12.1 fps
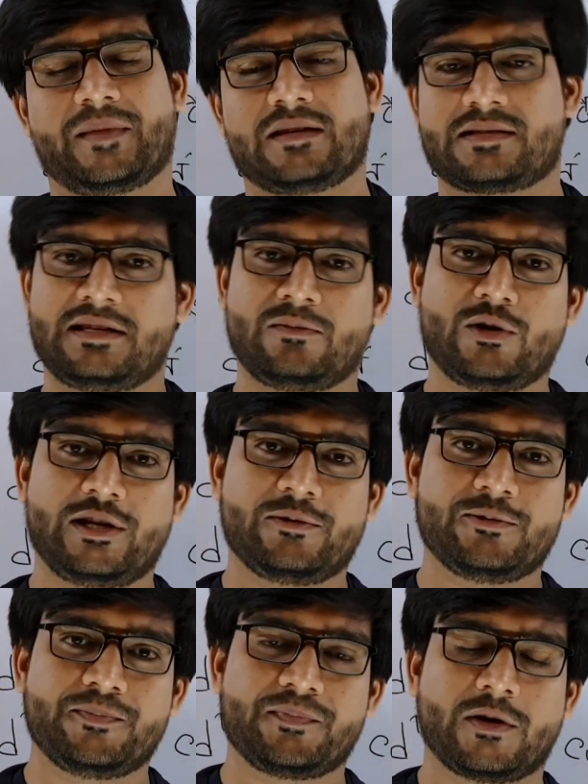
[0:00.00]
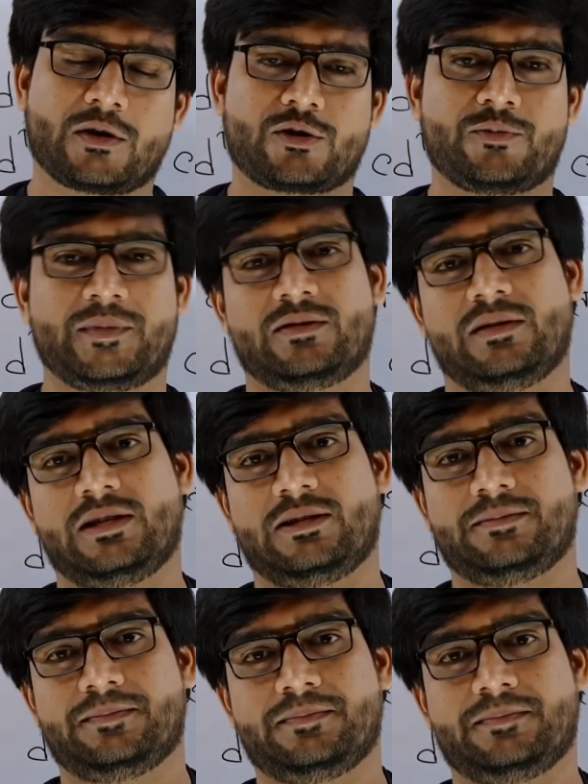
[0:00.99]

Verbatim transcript: আসসালামু আলাইকুম রহমতুল্লাহ